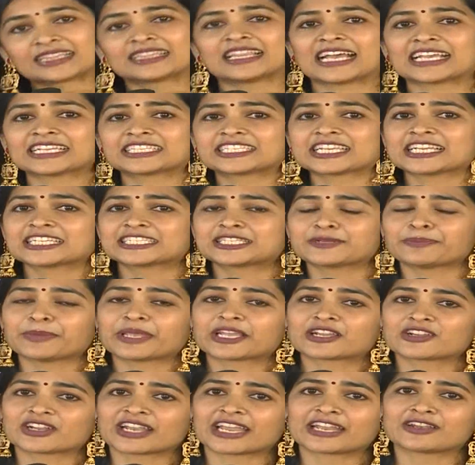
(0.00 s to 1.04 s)
దయచేసి
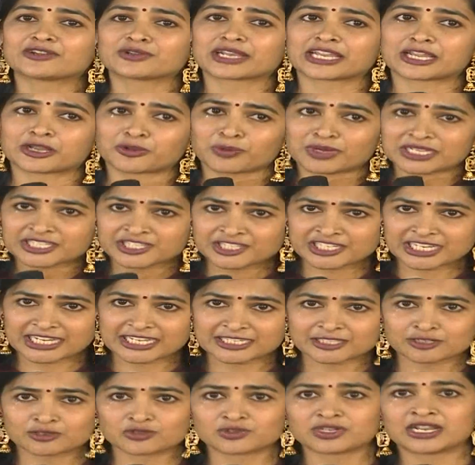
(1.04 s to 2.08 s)
మీకు నేను రిక్వెస్ట్
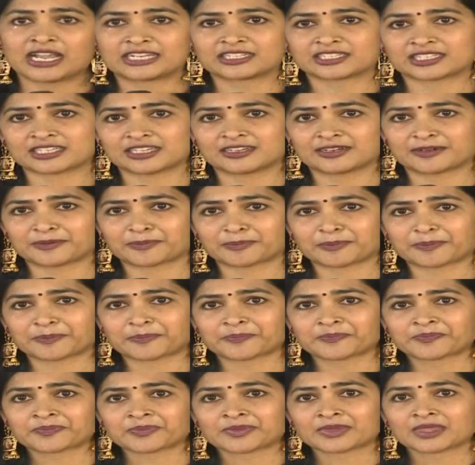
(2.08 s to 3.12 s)
చేసుకుంటున్నాను సార్
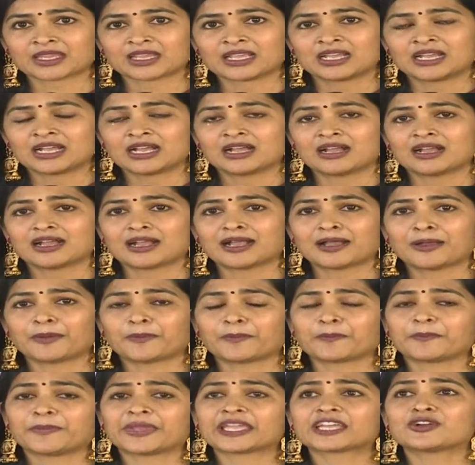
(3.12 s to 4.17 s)

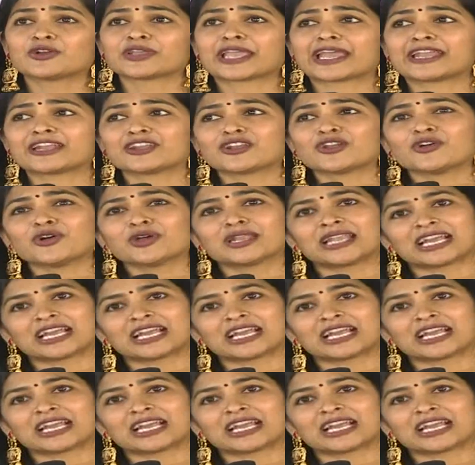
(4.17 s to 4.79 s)
మీకు ఎన్నో